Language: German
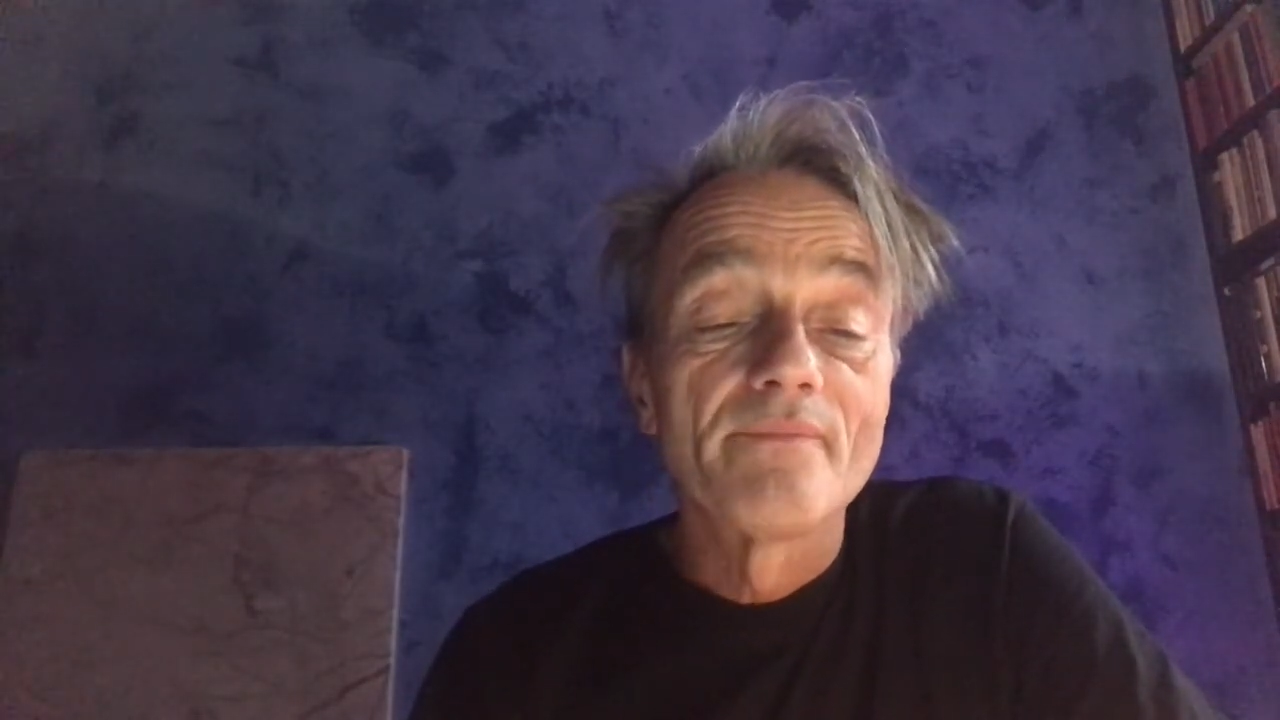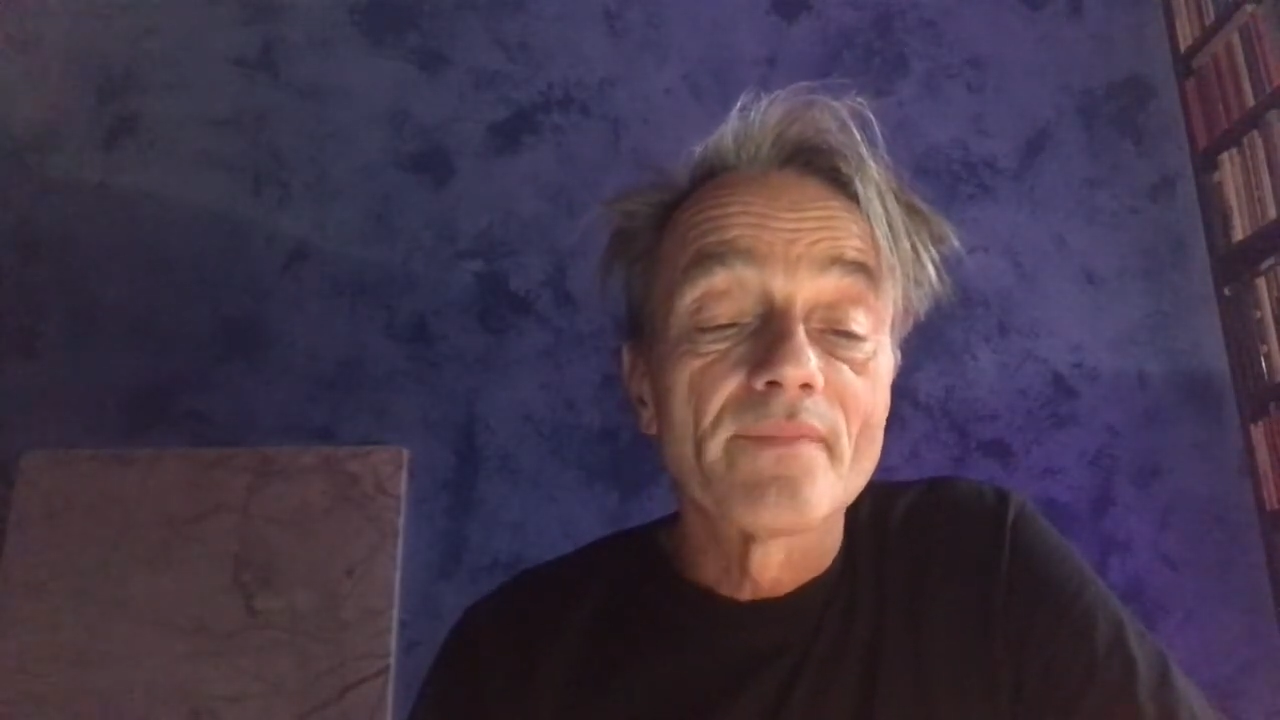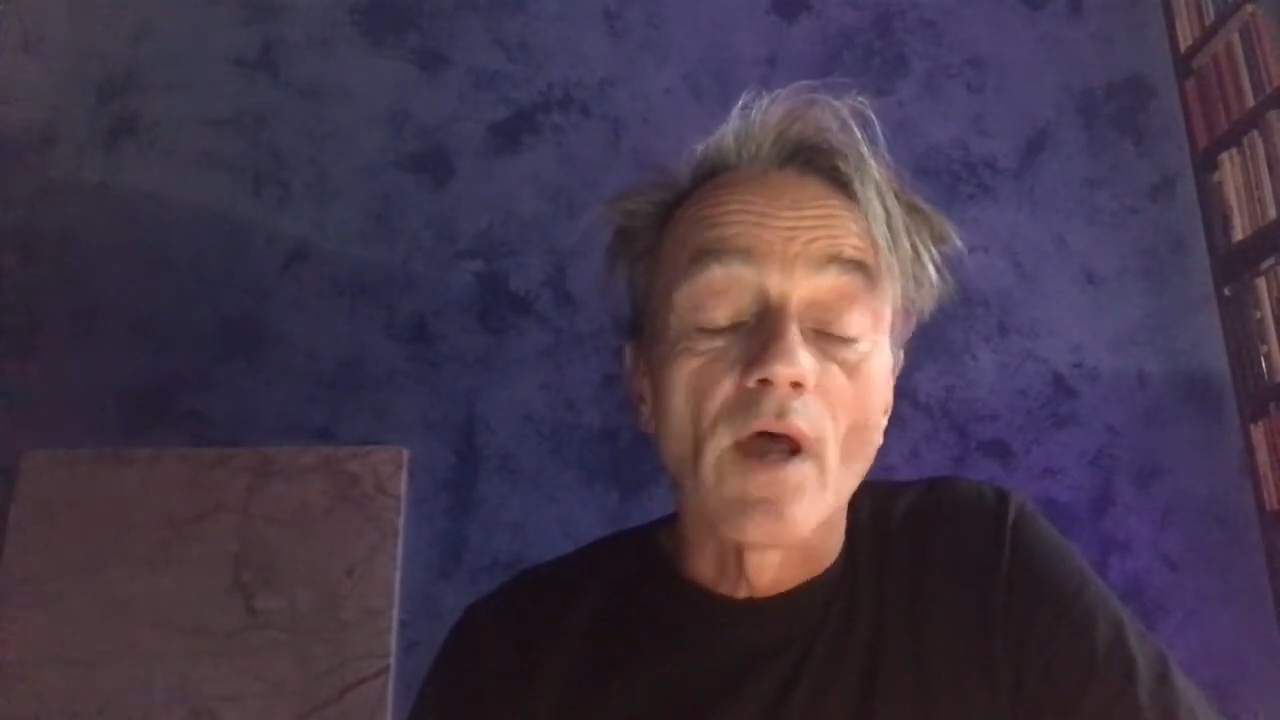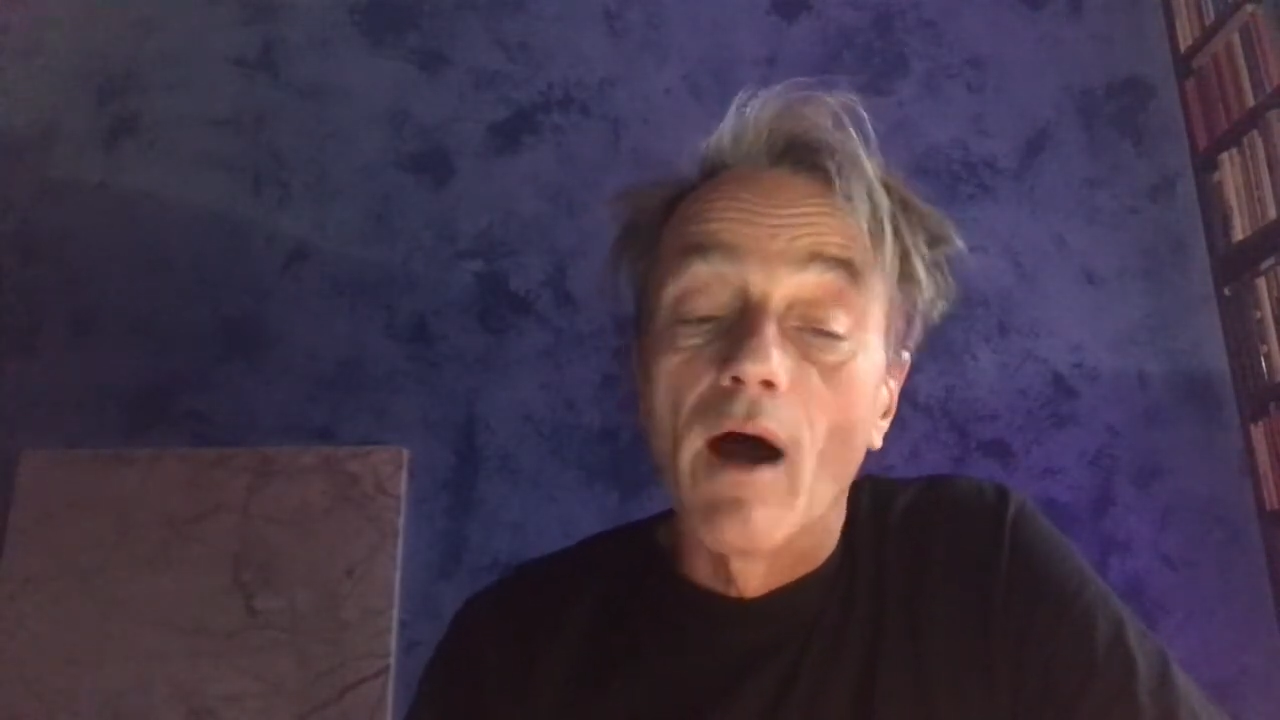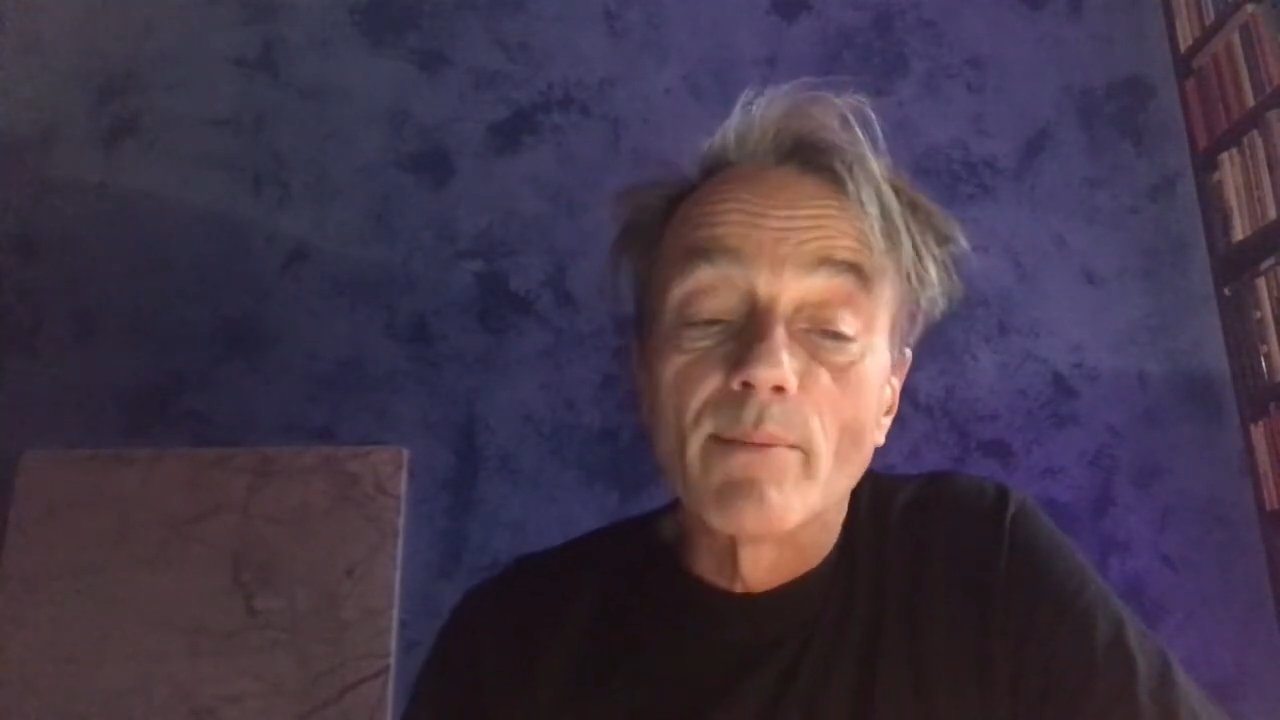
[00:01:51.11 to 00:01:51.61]

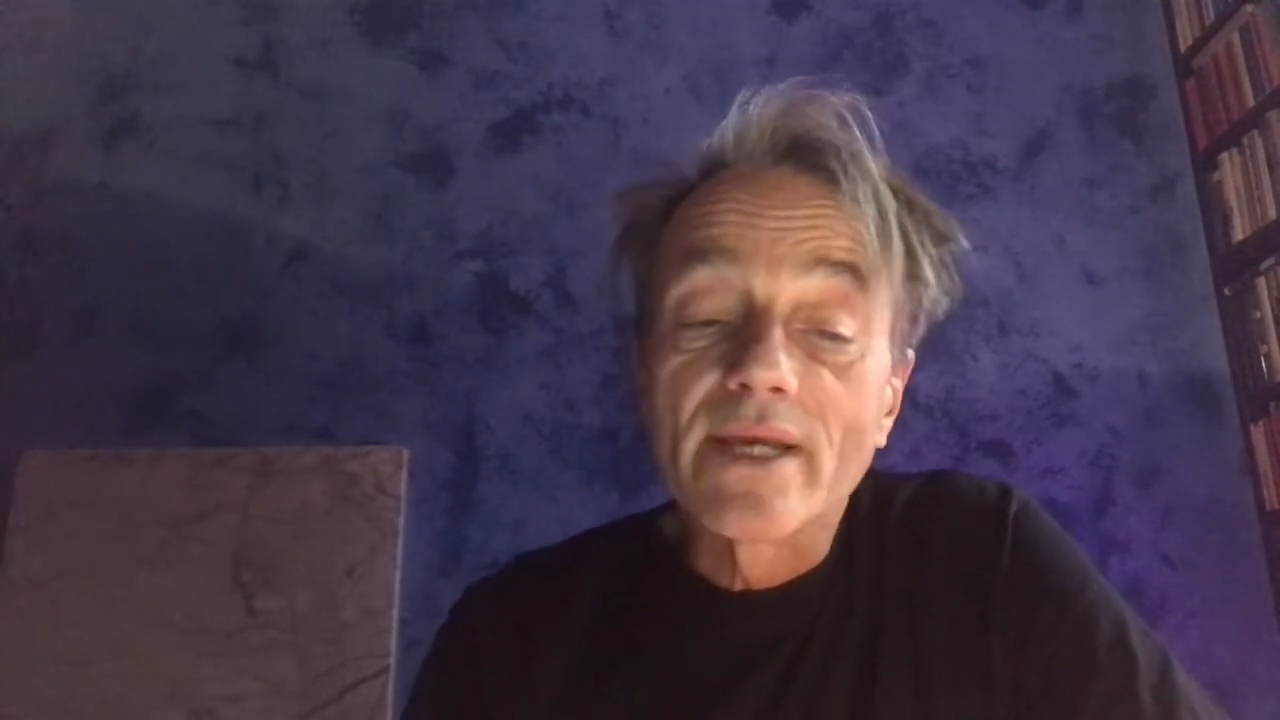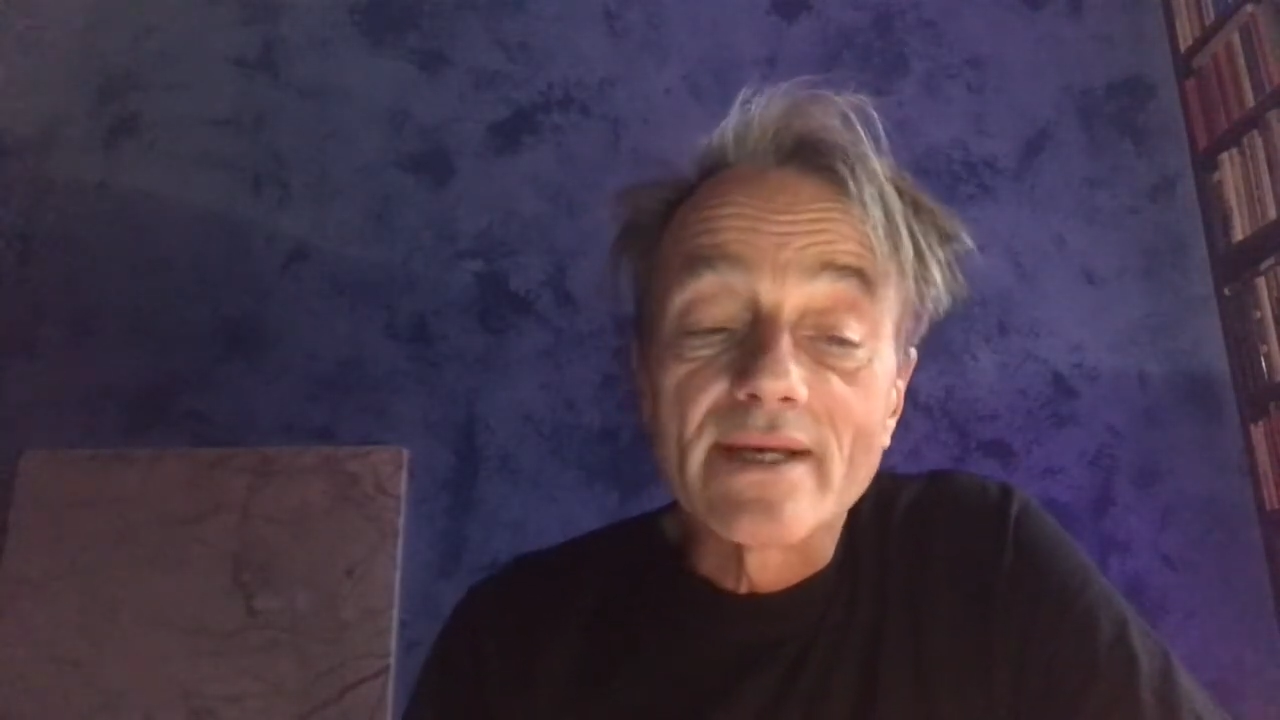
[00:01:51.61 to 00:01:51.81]
Da habe er